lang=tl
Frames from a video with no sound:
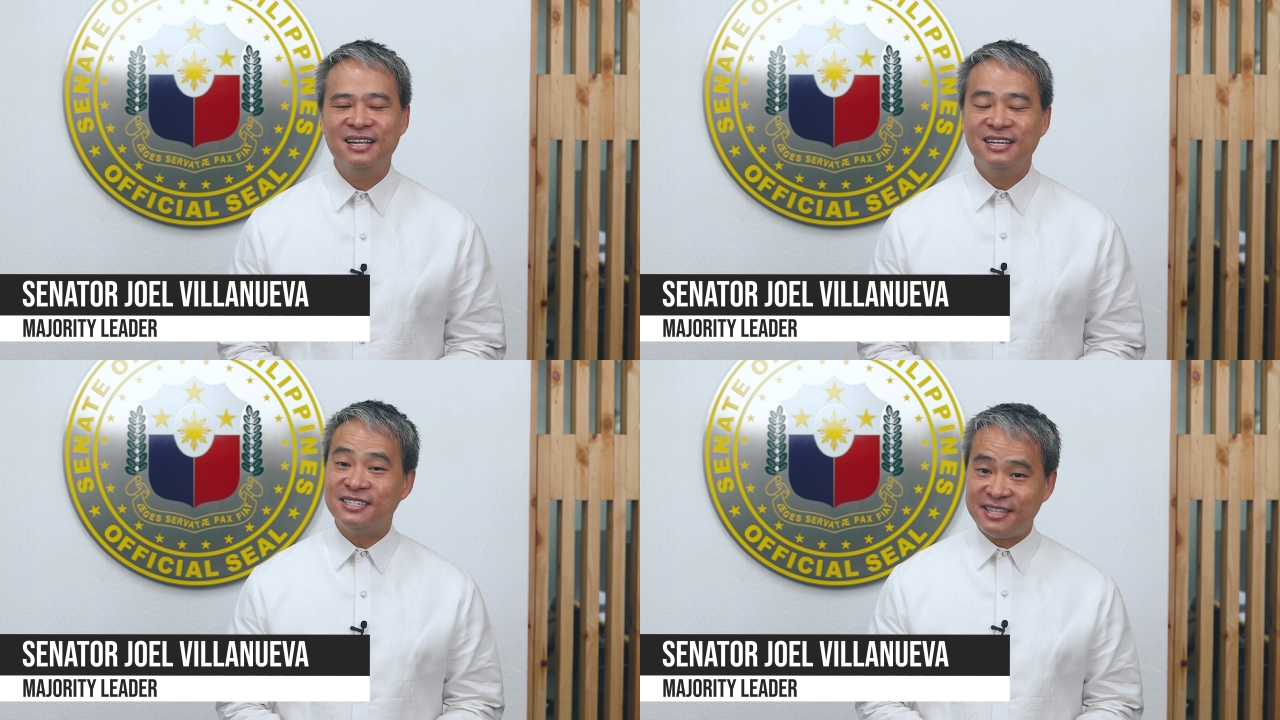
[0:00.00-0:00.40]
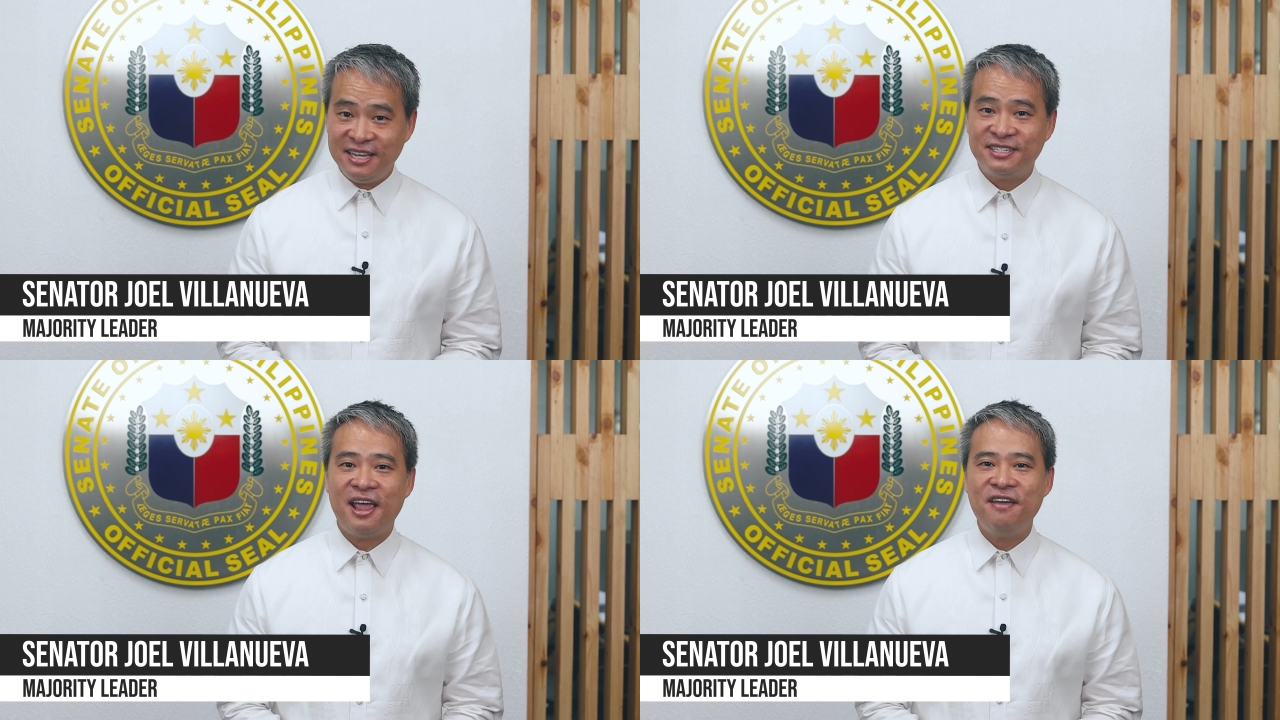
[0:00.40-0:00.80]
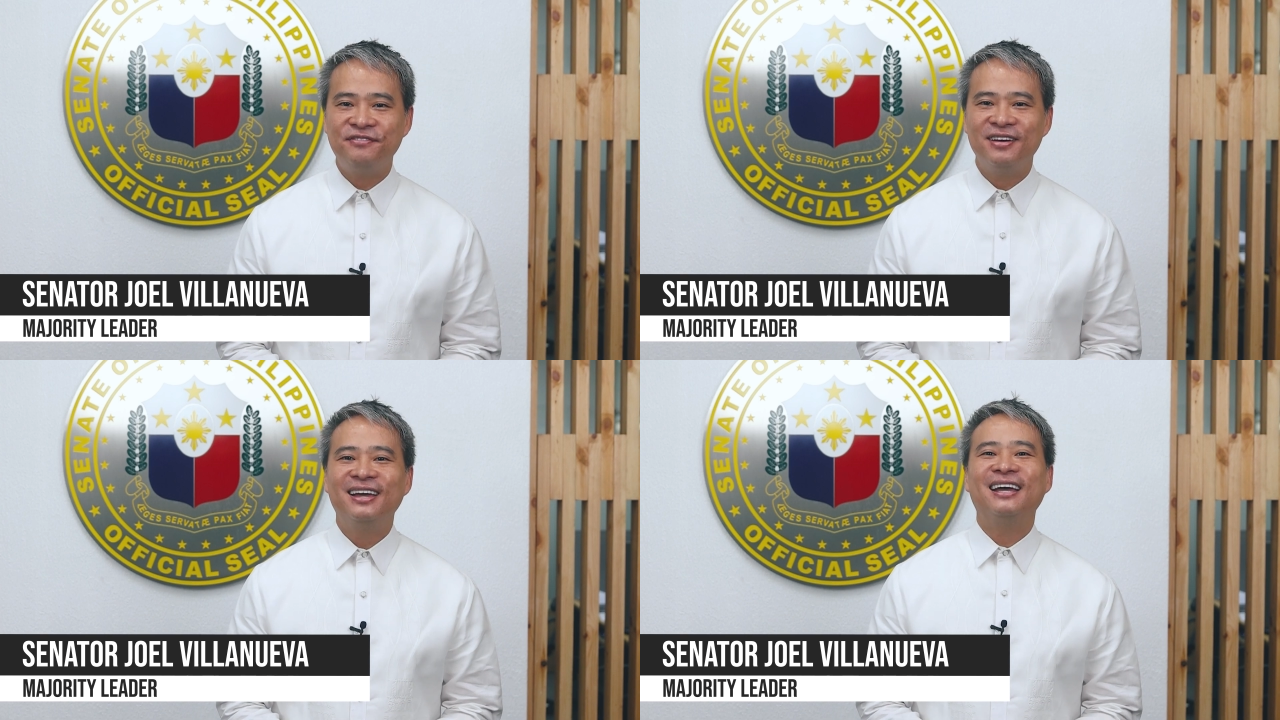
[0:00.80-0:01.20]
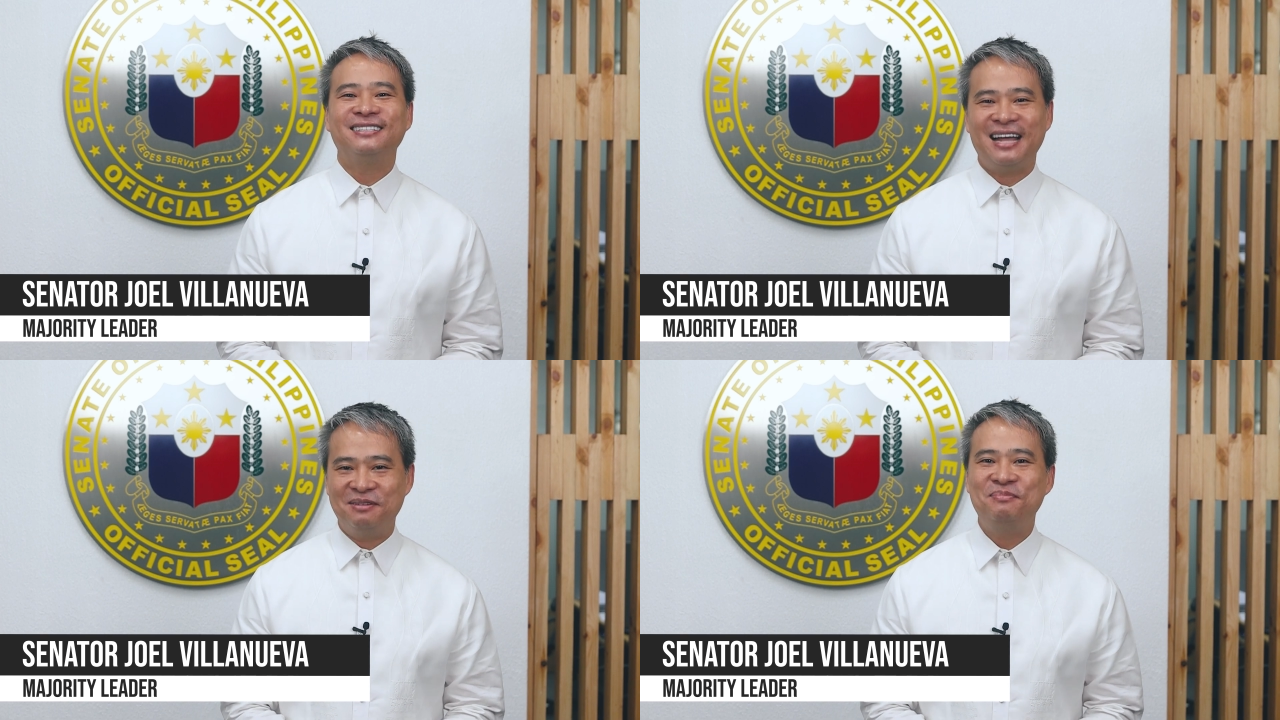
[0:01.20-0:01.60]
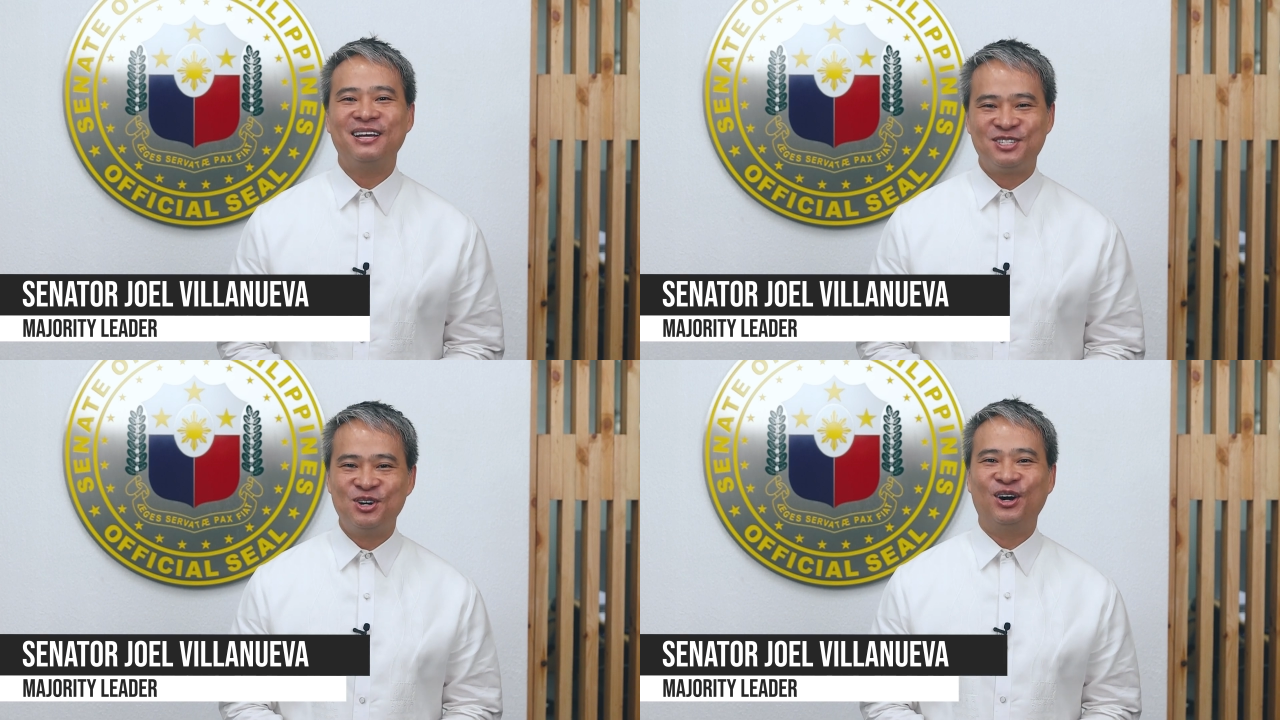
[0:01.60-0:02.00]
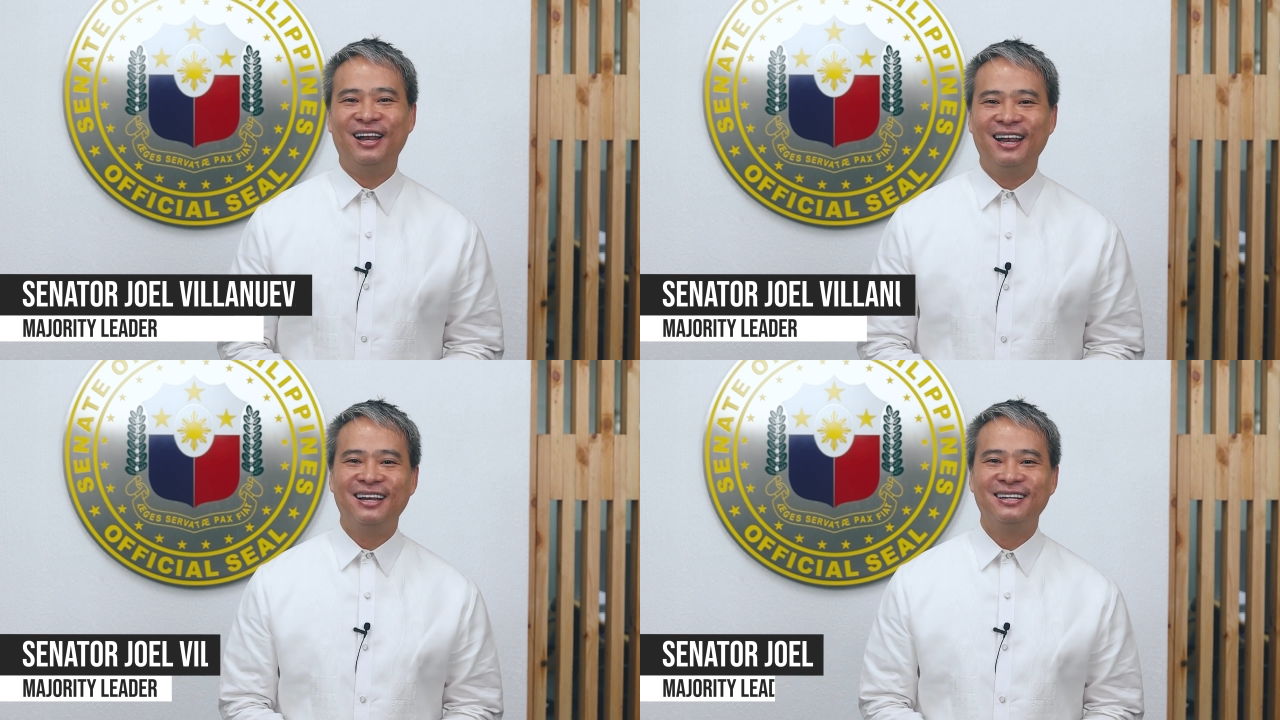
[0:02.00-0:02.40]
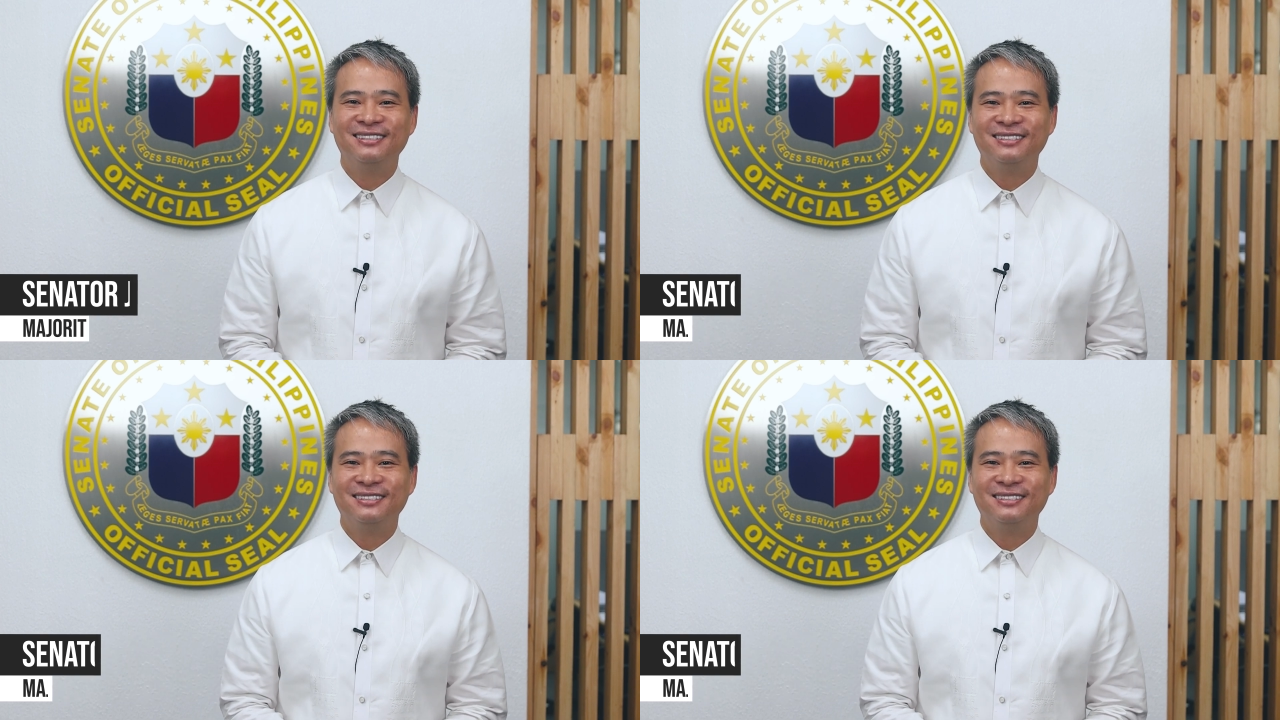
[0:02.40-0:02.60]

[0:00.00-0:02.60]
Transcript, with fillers: Stay safe and God bless you all.